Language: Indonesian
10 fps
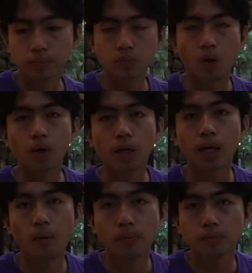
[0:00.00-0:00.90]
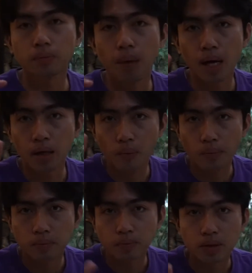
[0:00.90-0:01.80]
Oke, okay, bye.
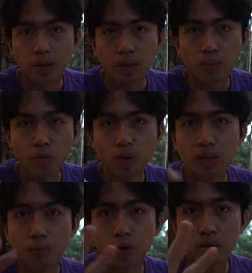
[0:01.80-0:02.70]
Ketemu di vlog